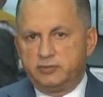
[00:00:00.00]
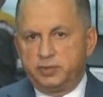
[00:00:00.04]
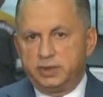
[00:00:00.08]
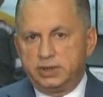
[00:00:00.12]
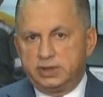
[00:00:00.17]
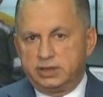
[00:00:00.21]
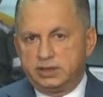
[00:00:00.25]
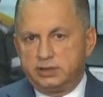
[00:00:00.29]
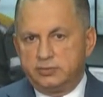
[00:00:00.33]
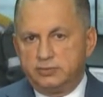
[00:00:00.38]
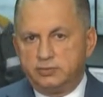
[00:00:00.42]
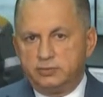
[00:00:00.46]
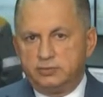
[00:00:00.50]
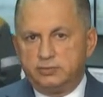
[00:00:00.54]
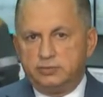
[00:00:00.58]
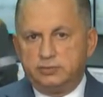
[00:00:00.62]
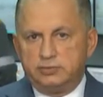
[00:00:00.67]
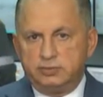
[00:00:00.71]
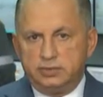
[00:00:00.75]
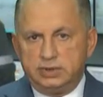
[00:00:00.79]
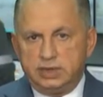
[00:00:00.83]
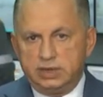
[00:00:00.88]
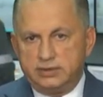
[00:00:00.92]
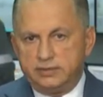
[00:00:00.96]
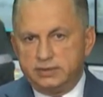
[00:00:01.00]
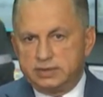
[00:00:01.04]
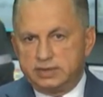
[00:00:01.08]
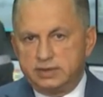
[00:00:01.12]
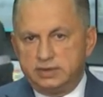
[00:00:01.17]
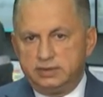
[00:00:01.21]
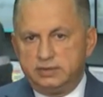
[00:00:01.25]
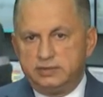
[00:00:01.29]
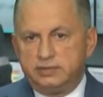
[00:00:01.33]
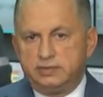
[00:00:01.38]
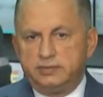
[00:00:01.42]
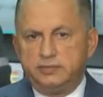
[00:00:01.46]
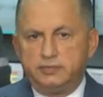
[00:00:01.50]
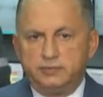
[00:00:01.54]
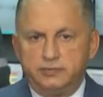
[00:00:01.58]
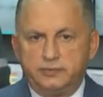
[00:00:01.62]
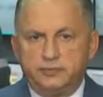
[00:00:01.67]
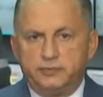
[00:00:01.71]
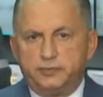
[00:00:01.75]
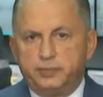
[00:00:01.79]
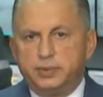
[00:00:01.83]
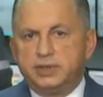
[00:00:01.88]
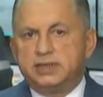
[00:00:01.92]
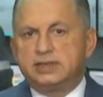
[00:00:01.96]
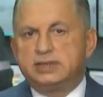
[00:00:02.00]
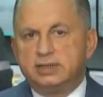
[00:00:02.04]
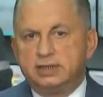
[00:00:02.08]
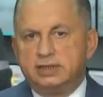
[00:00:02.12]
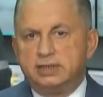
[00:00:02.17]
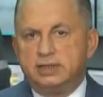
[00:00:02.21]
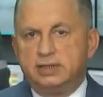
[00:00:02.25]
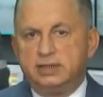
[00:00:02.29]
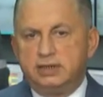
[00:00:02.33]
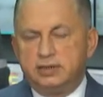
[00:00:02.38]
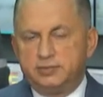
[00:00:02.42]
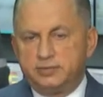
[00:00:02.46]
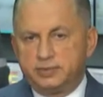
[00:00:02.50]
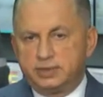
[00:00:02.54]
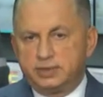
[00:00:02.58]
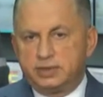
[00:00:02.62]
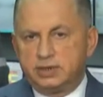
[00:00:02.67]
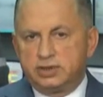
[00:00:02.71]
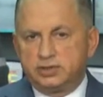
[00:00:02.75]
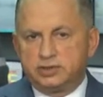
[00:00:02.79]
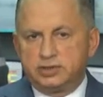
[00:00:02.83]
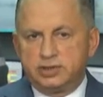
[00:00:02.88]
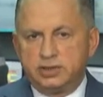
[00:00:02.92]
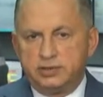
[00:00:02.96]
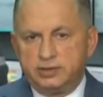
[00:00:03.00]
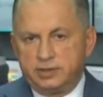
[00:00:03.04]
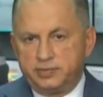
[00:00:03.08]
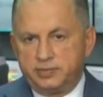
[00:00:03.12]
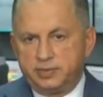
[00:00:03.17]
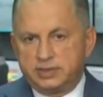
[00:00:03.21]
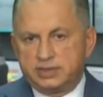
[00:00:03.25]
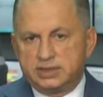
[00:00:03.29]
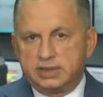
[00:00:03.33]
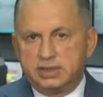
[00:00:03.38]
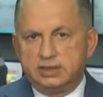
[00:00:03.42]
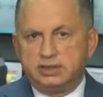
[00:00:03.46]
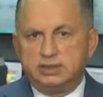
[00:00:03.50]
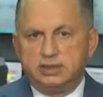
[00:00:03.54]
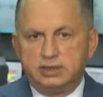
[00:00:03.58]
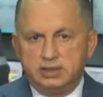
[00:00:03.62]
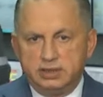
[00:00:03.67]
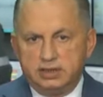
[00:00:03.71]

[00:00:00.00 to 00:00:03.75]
Поэтому я вас персонально приглашаю написать